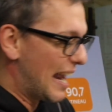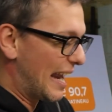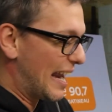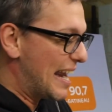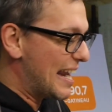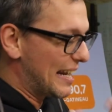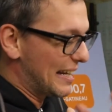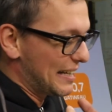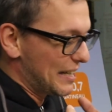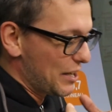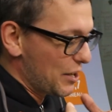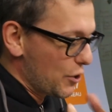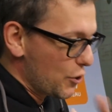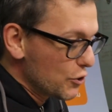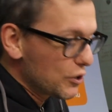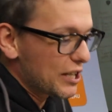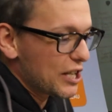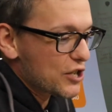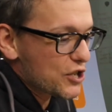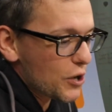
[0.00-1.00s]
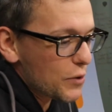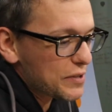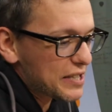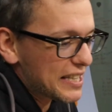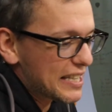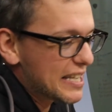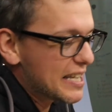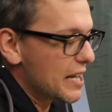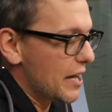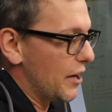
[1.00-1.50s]
Et une des
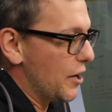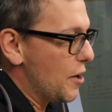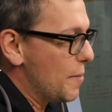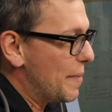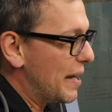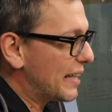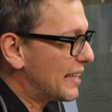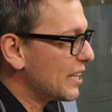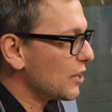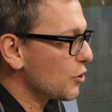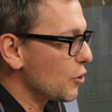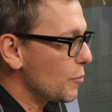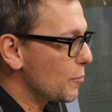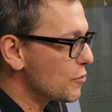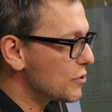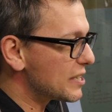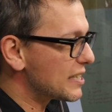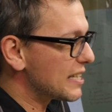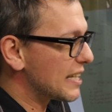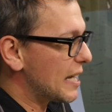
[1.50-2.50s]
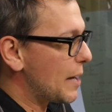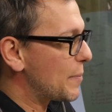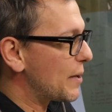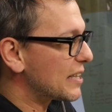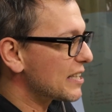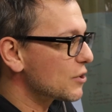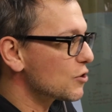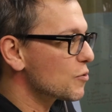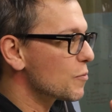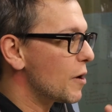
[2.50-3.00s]
choses qui euh, m'inquiète un peu, c'est qu'à
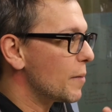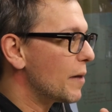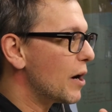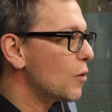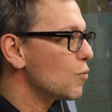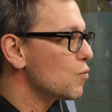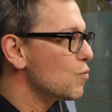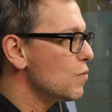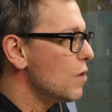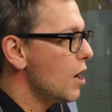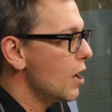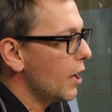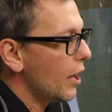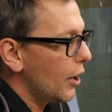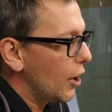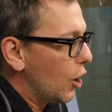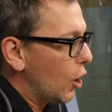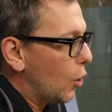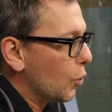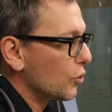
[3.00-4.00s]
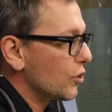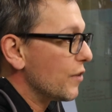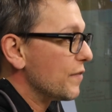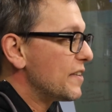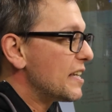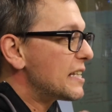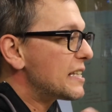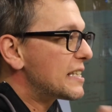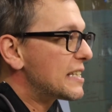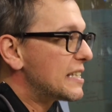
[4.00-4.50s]
partir du moment où euh, on
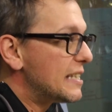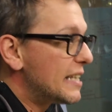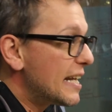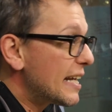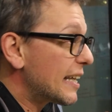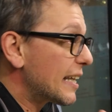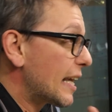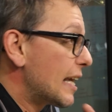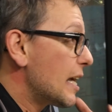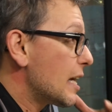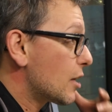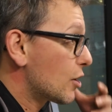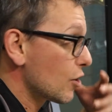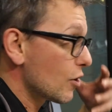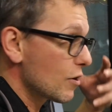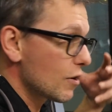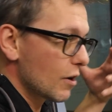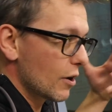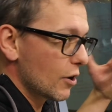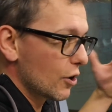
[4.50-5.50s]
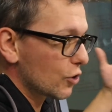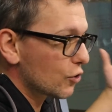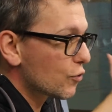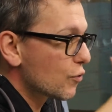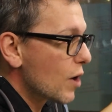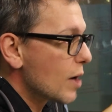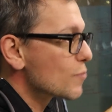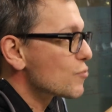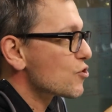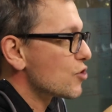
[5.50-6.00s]
devient cynique et que euh,
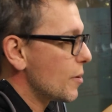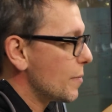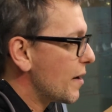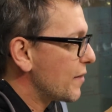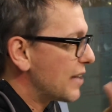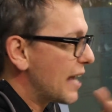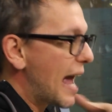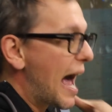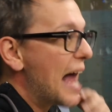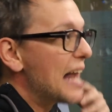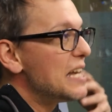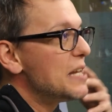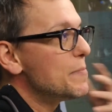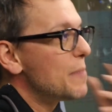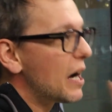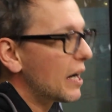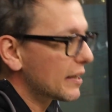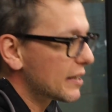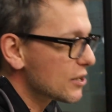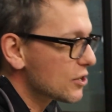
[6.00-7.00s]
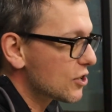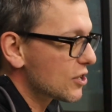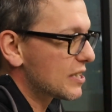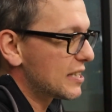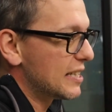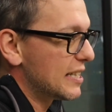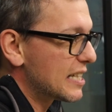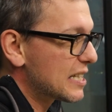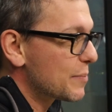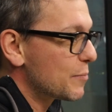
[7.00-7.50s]
Trump, justement, vient alimenter ce
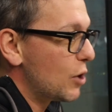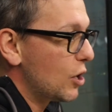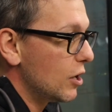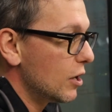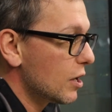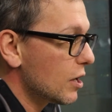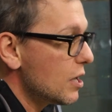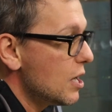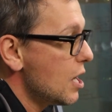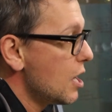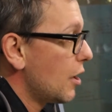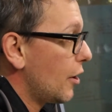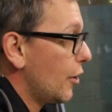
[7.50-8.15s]
cynisme-là,